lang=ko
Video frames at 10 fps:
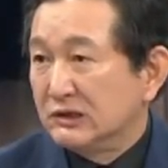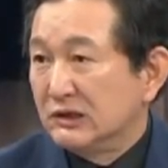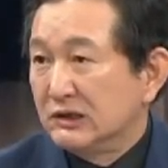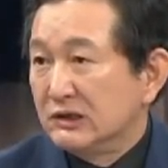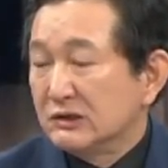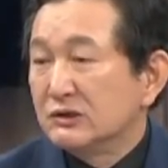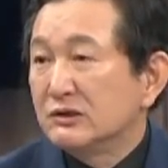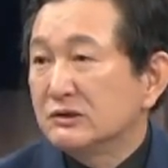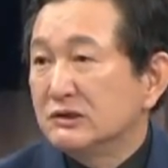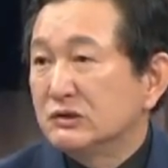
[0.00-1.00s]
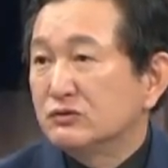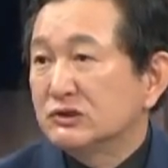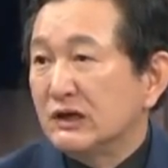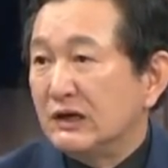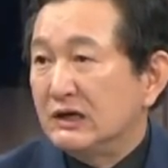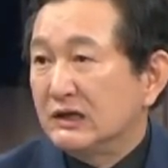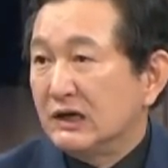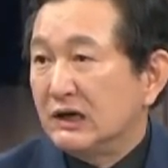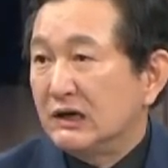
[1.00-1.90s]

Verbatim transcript: 네. 그런 그 입국자 관리가